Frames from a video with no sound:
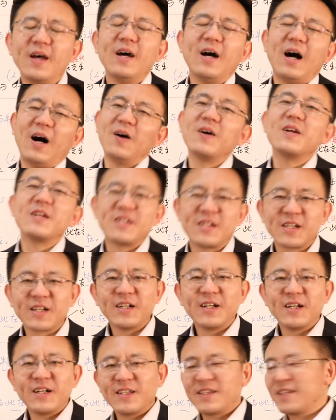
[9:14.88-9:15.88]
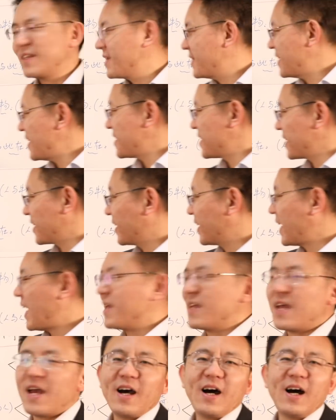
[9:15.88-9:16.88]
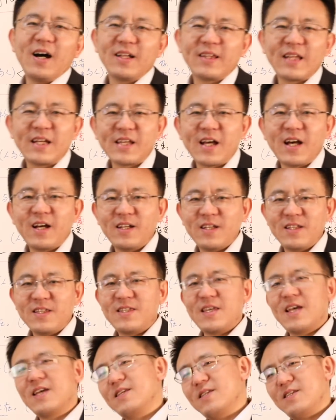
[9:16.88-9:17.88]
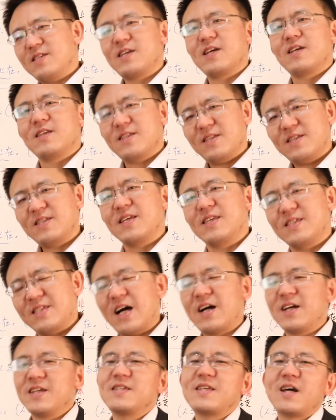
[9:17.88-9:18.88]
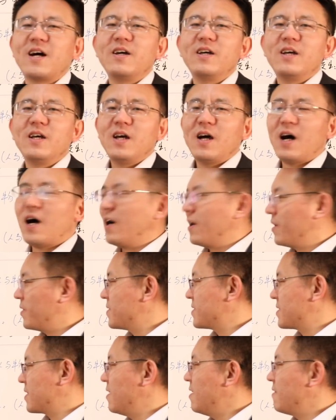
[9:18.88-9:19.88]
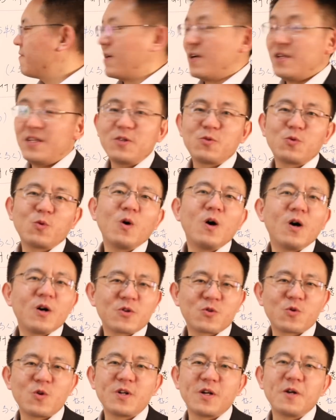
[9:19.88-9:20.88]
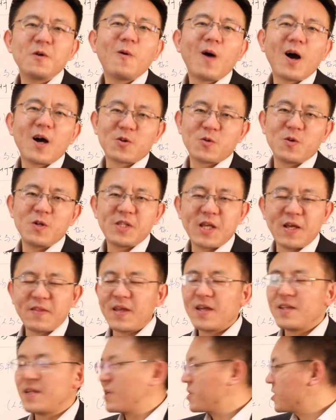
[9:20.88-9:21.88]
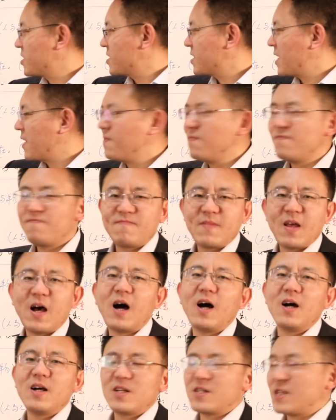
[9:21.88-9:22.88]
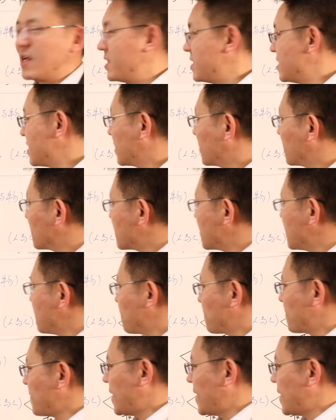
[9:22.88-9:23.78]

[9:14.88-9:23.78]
好，这个。这几个概念啊，大家先先先想一想啊，很有意思。反正你如果说人话，说的简单一点是人，好人这个东西，